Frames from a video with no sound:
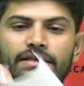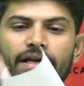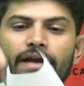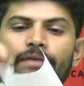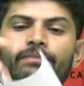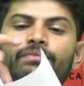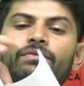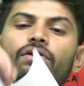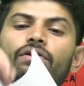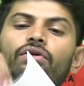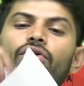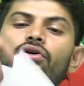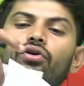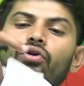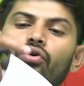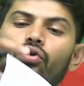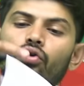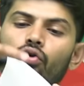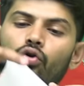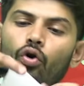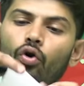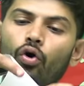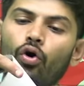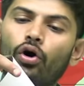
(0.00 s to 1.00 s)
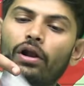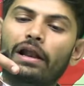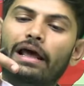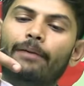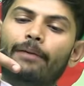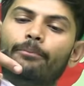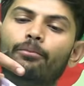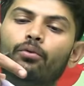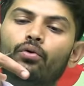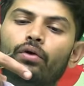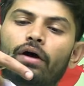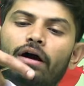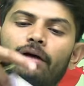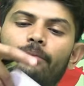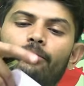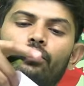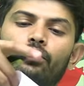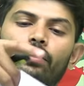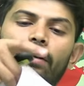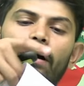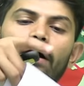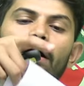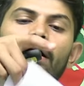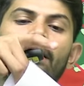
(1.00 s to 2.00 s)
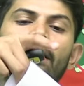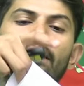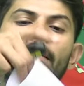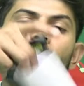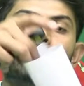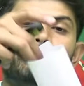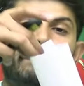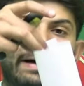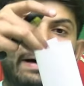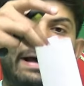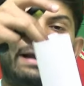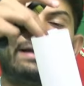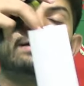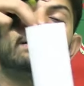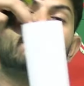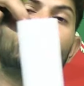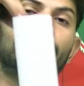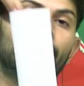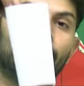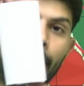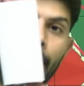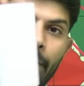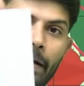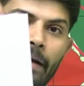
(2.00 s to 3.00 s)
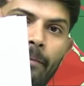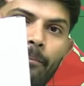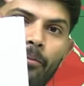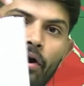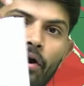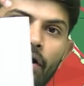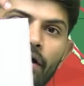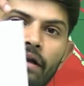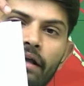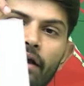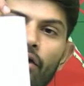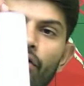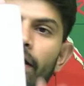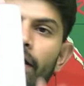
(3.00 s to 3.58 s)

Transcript: से गोल है पूरा का पूरा पर पर पॉइंट क्या हो